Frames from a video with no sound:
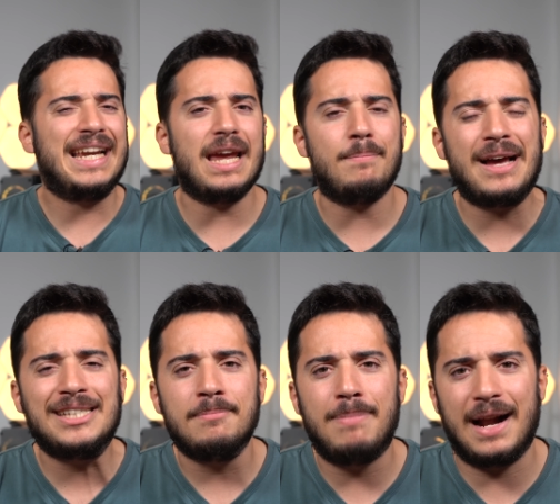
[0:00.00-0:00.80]
que
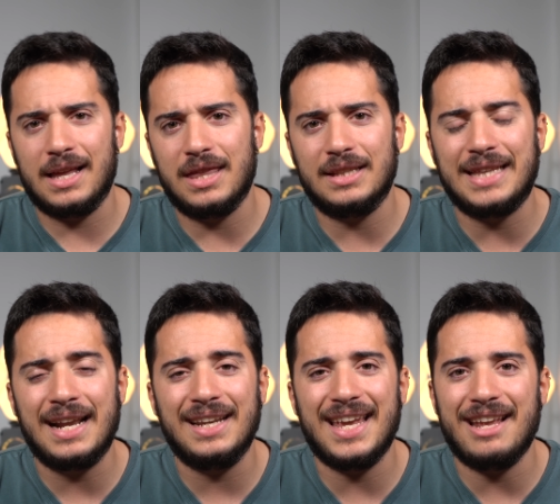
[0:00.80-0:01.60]
más van a
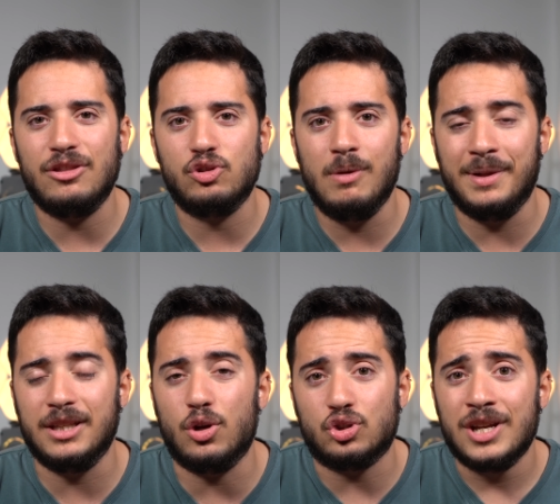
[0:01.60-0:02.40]
acertar en
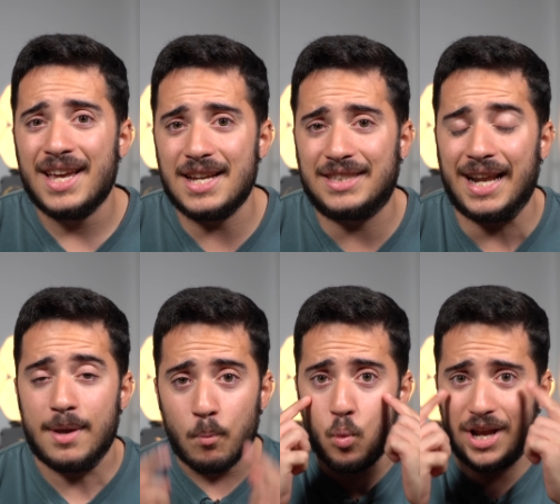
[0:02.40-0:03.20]
2022.
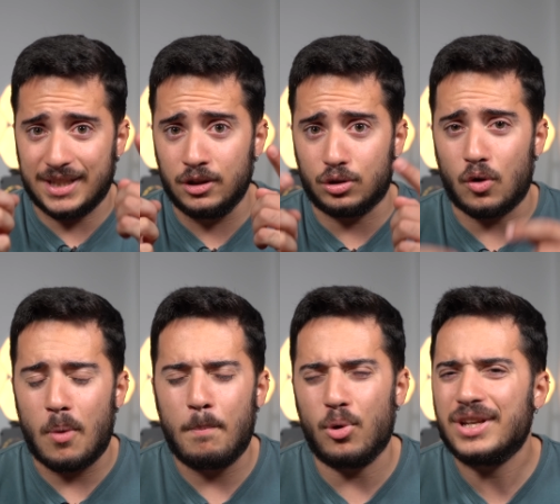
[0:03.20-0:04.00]
Estaré muy
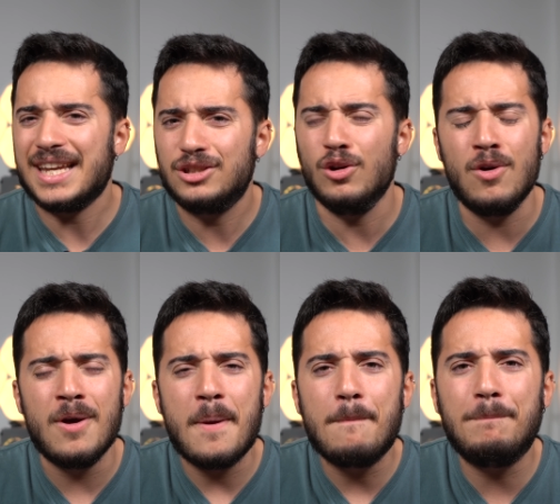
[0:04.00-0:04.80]
atento porque
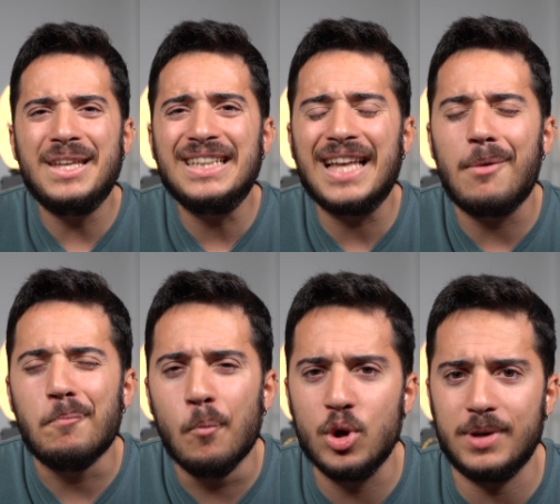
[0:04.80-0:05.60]
esto pinta
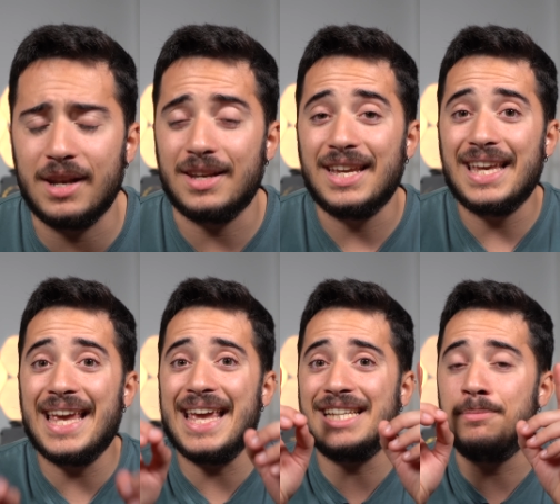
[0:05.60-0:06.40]
muy bien.
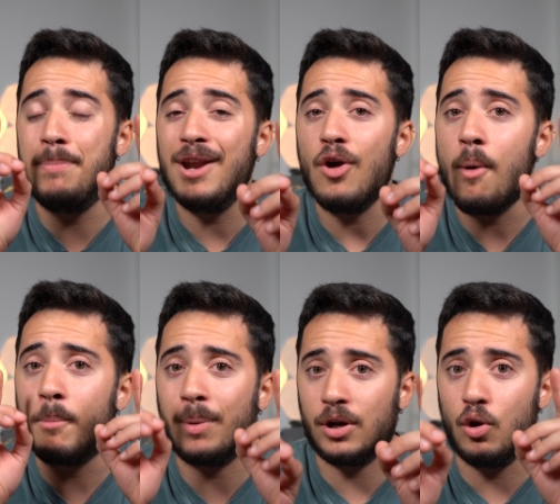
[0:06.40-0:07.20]
Espero
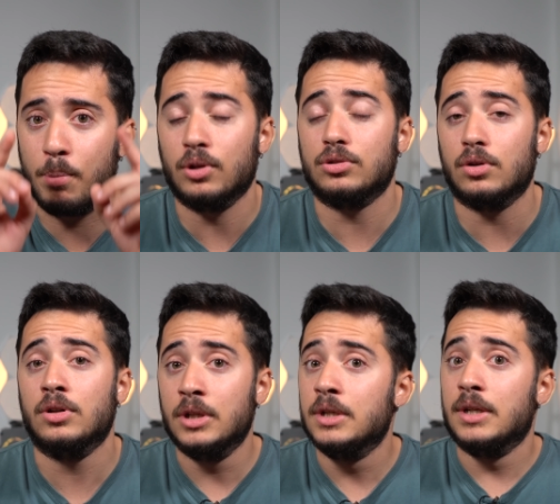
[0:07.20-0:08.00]
probarlo
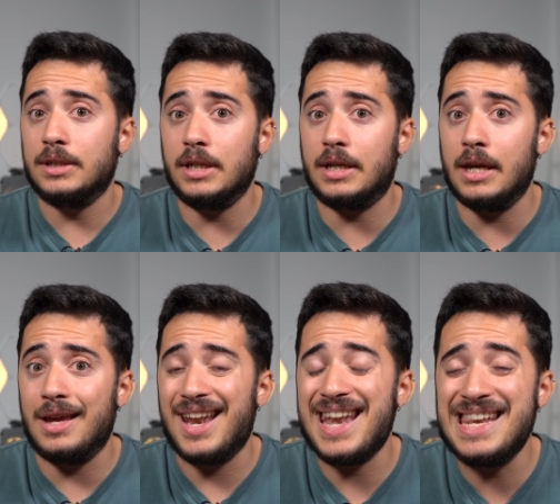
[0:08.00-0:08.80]
pronto. Así
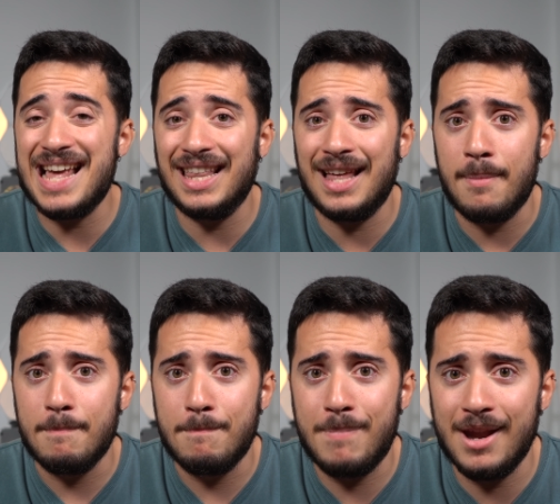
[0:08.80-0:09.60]
que nada,
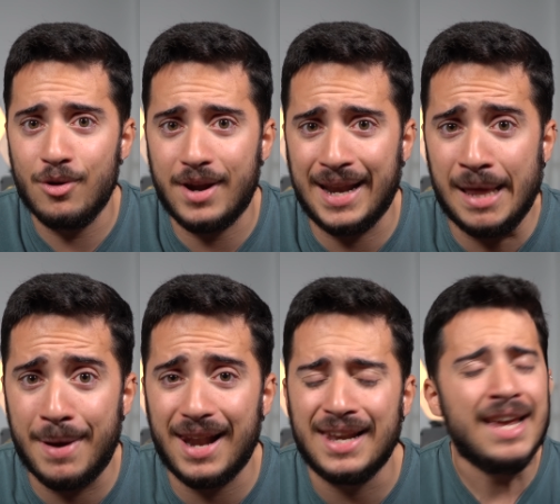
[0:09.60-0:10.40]
pero que nada
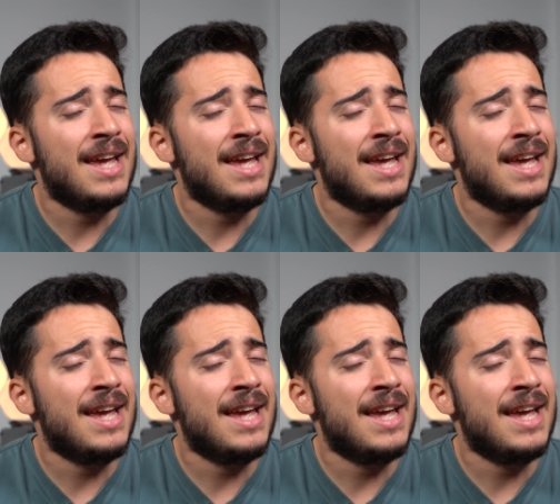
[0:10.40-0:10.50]
mal.